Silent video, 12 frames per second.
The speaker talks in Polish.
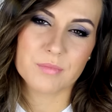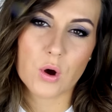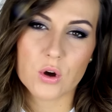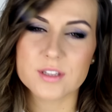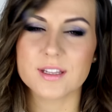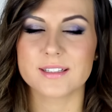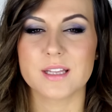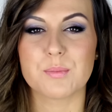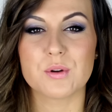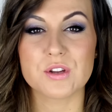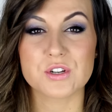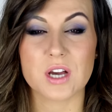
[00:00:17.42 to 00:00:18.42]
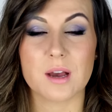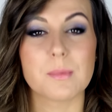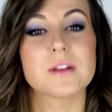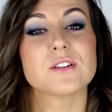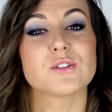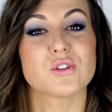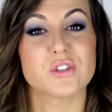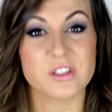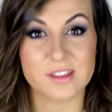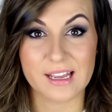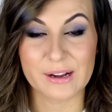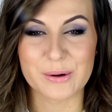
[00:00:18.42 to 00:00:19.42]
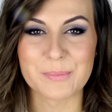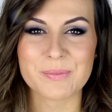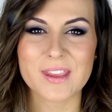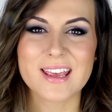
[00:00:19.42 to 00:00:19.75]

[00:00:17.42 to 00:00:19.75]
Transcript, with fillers: choinek na policzkach, będzie coś innego.